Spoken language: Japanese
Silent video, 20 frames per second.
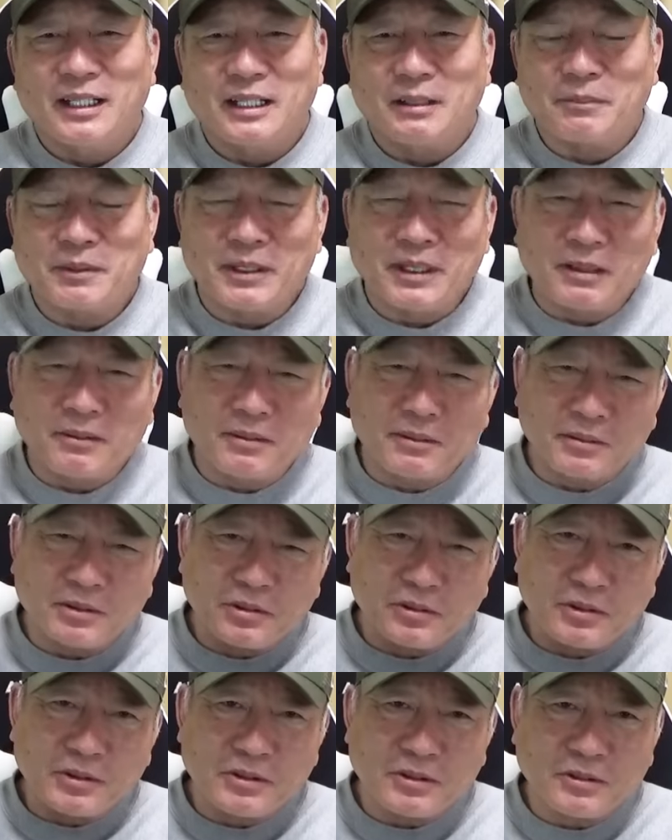やっぱり山本
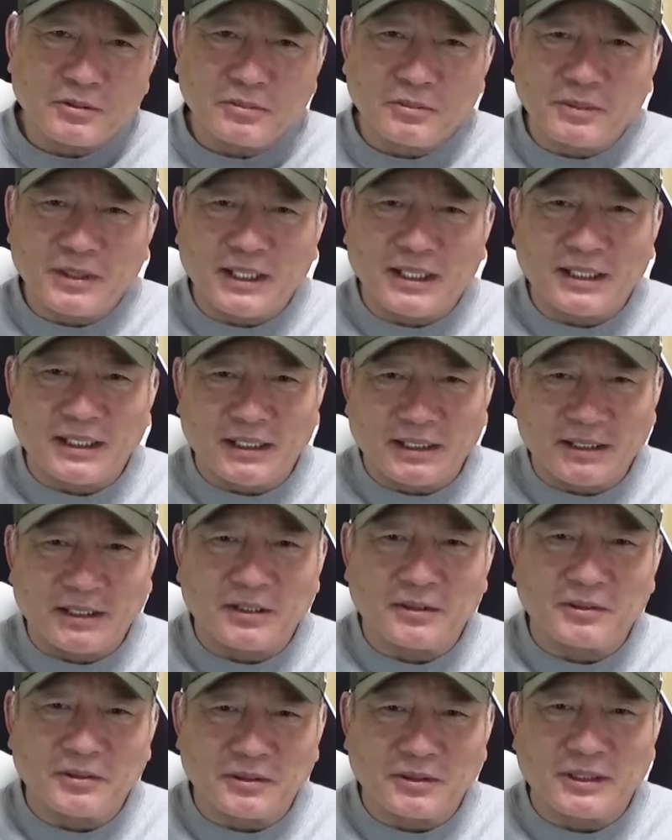由伸、宮城って
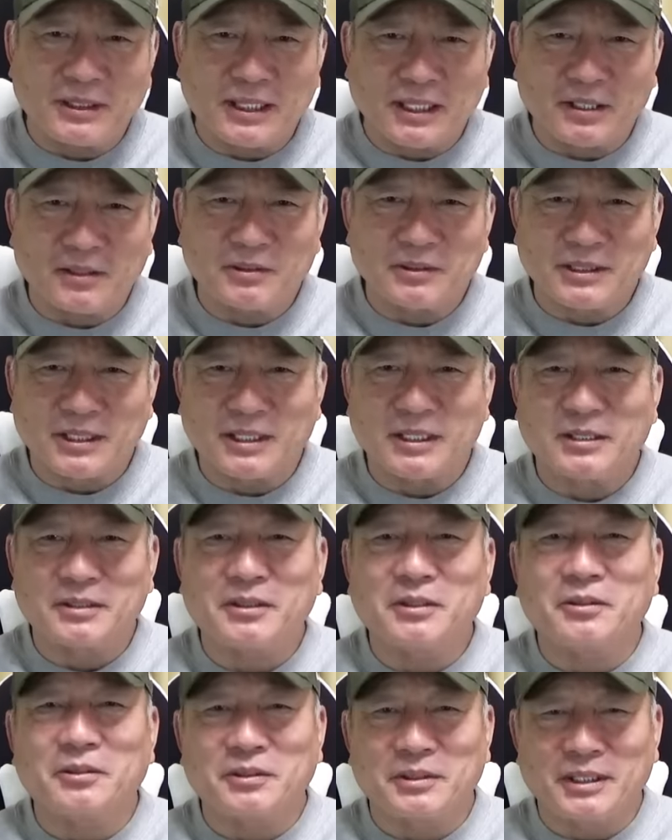いうのに代表される
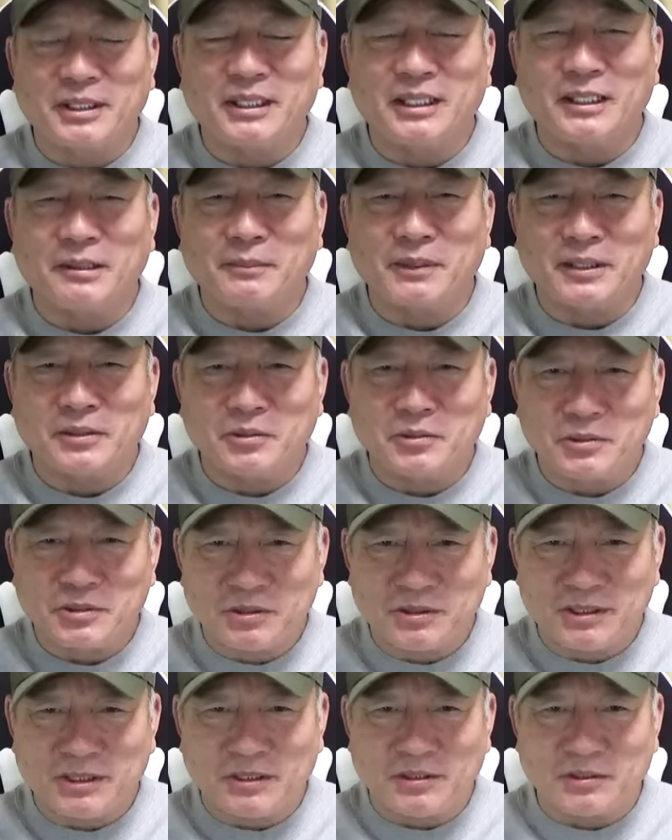ように、まあ投手
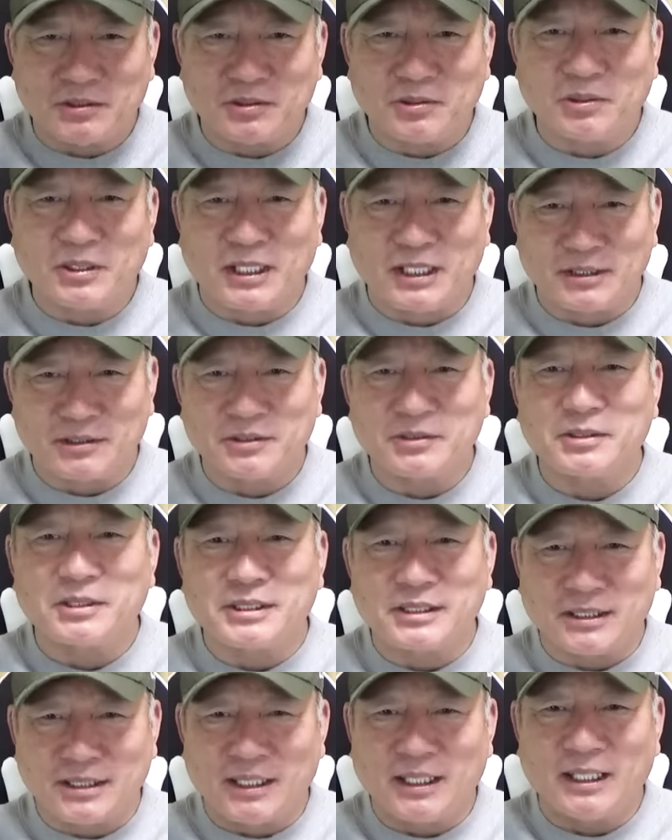陣の層が厚い
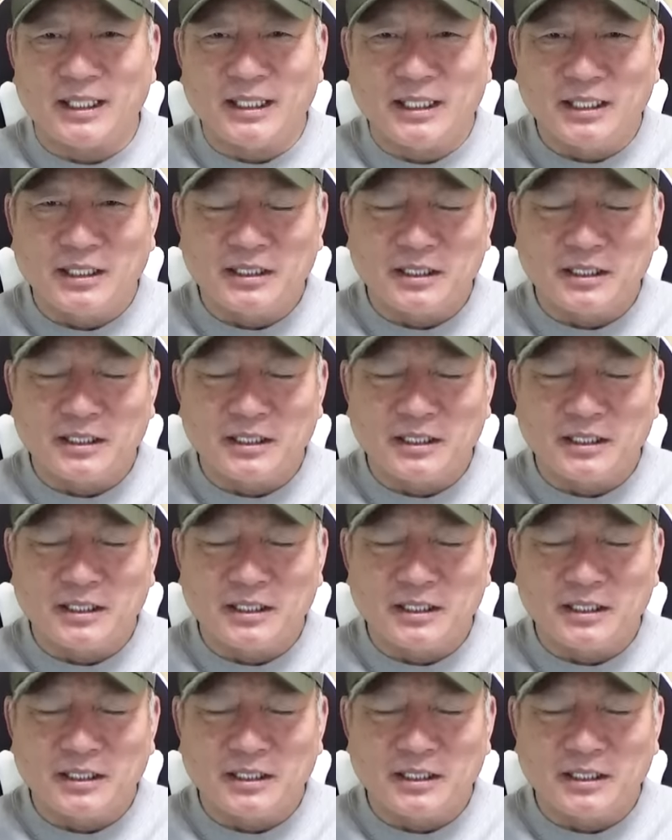しね、